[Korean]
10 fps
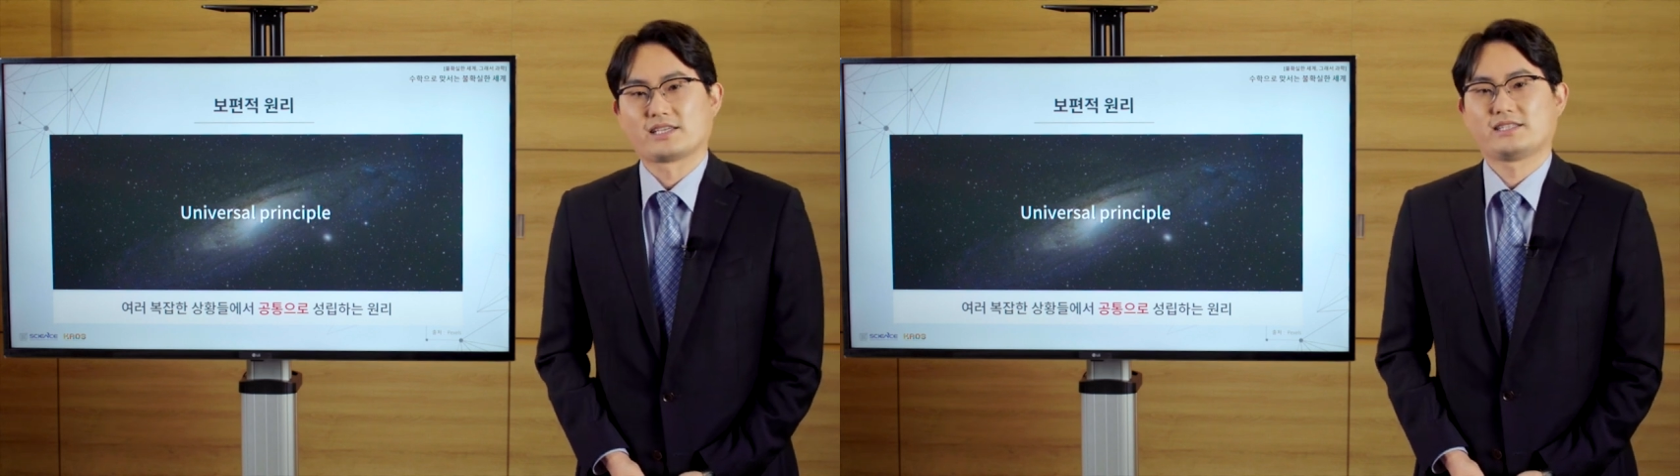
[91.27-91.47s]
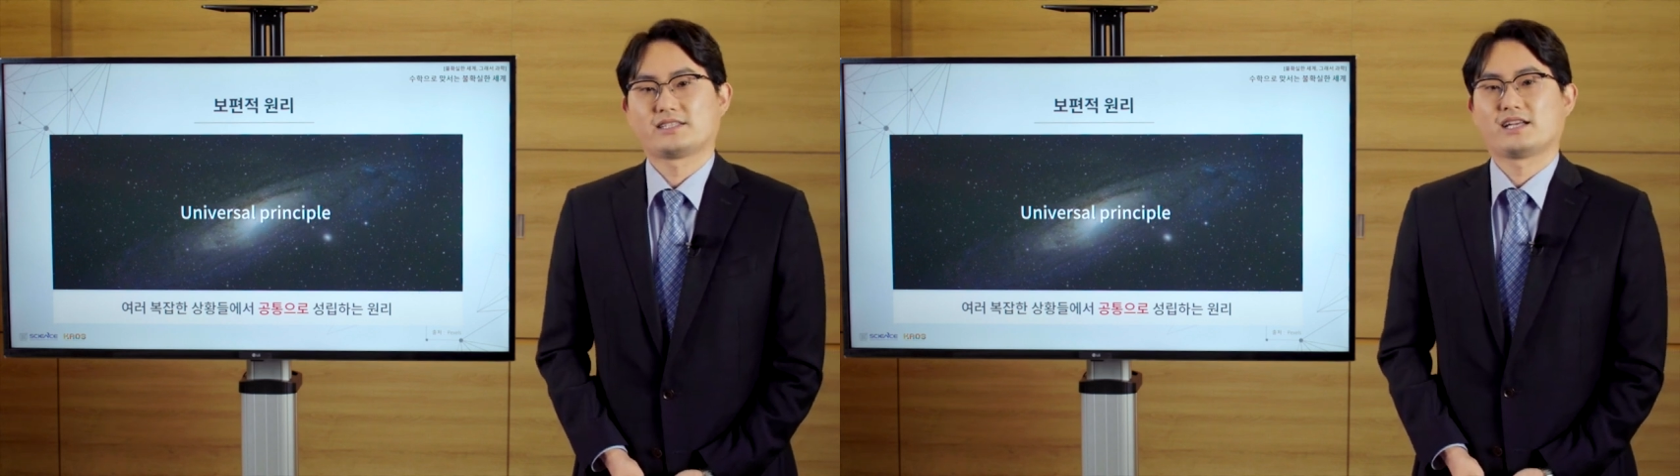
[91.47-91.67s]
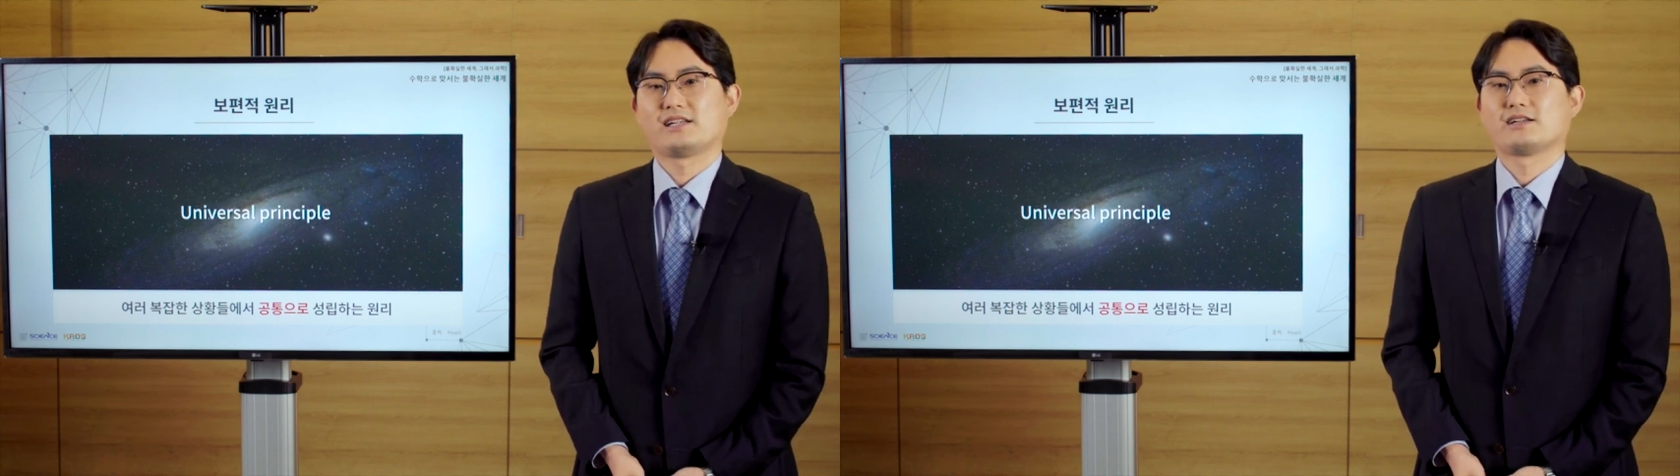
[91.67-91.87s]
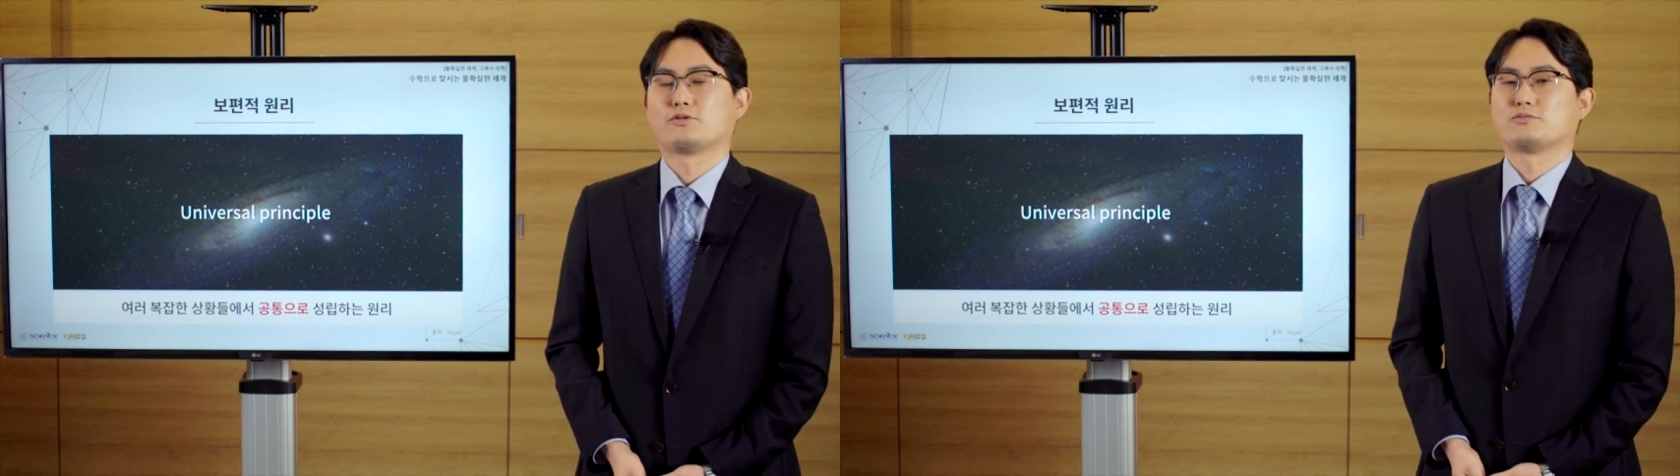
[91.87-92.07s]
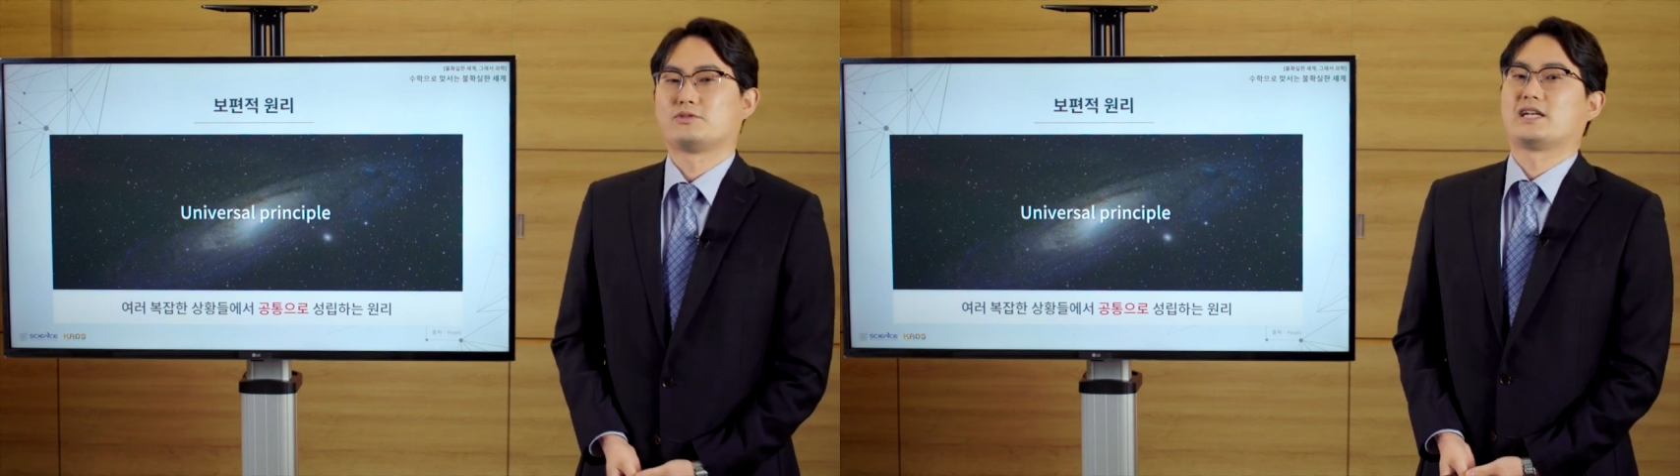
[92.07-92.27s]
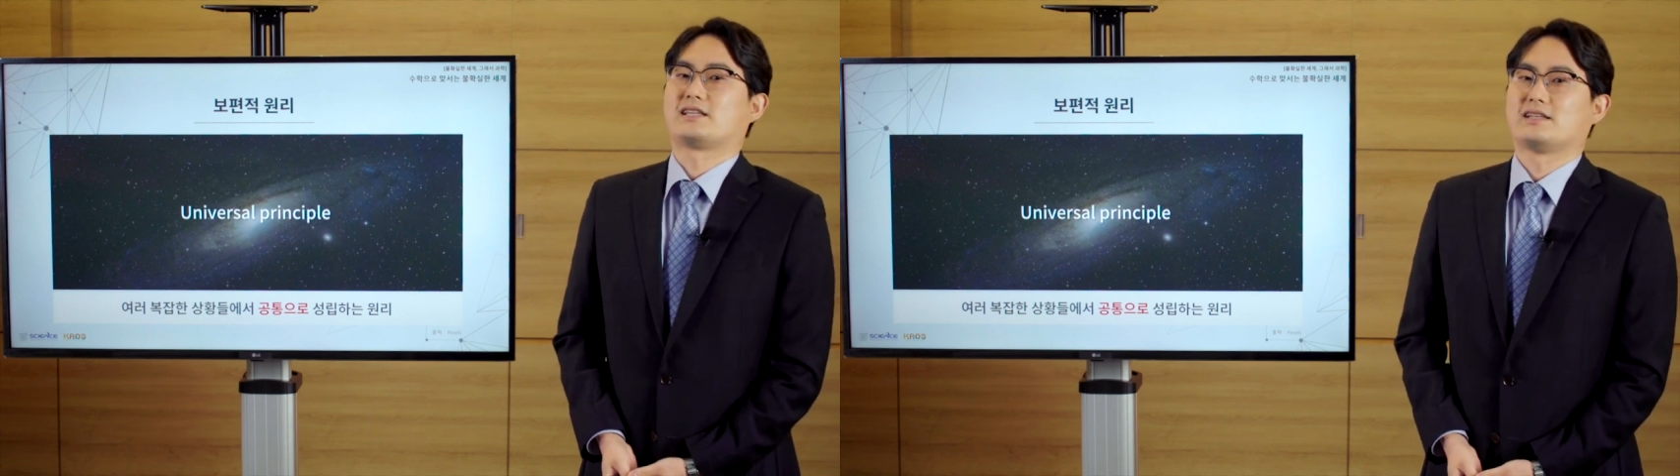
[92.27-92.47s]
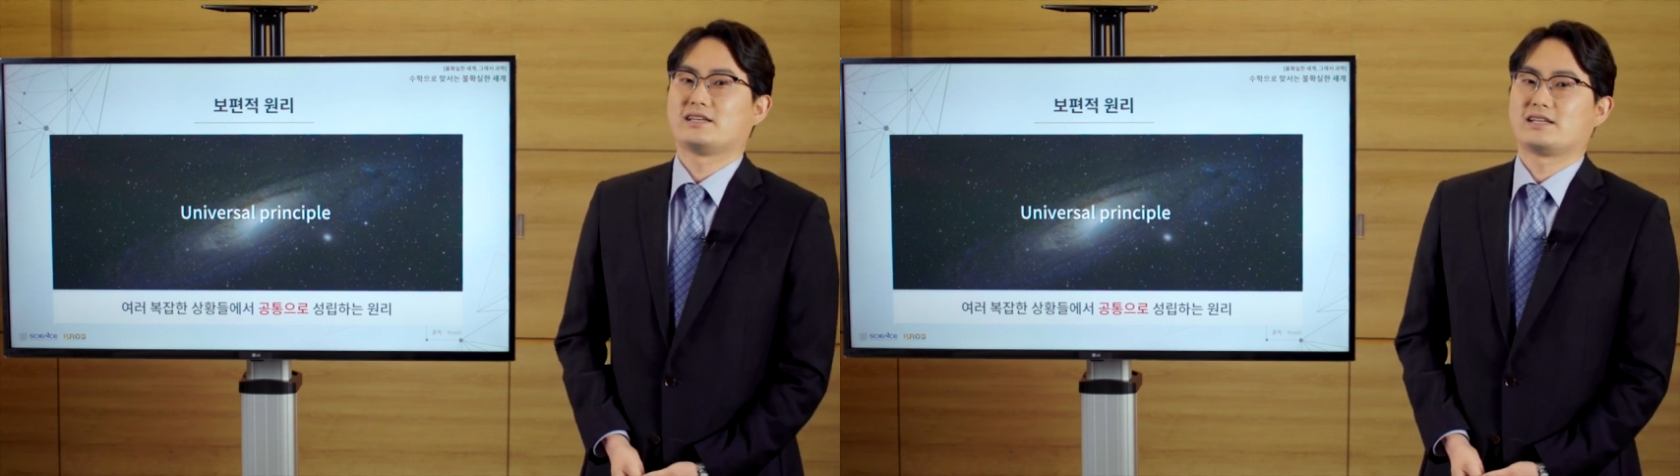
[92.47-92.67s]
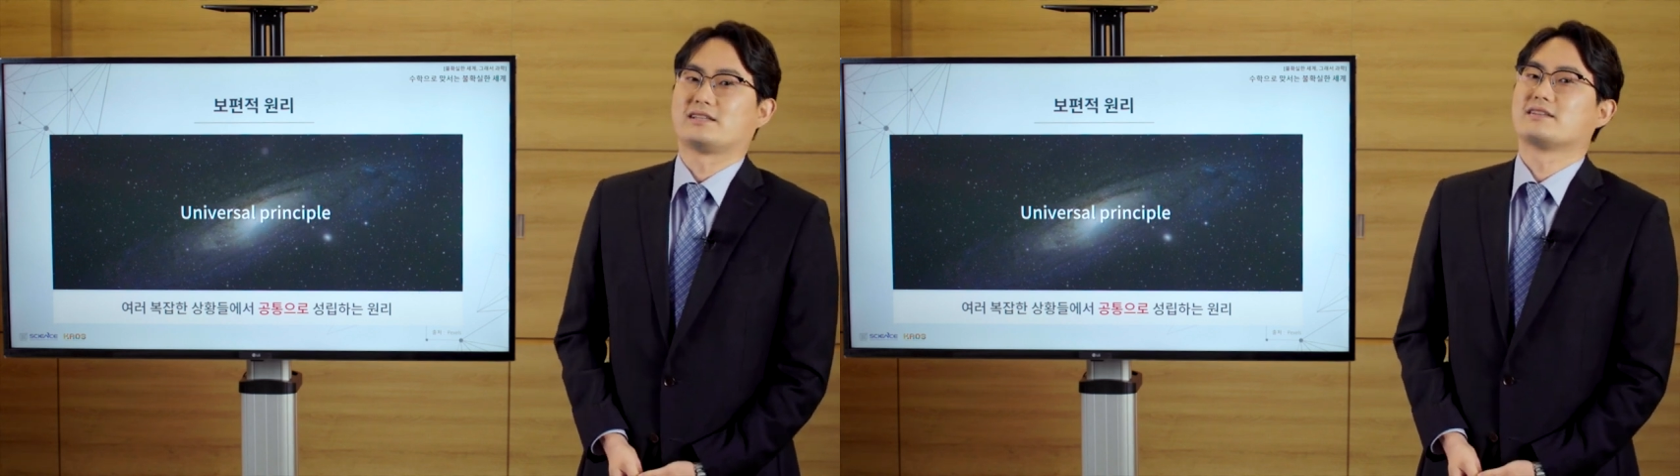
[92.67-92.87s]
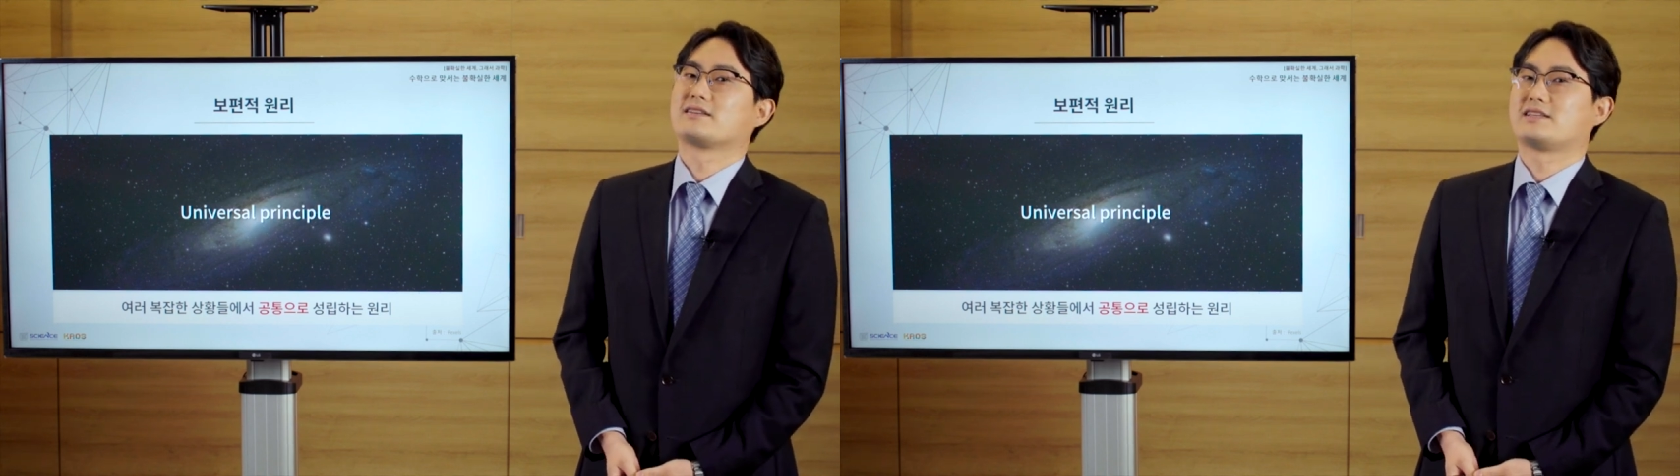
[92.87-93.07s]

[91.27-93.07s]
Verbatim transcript: 기체를 공부할 때는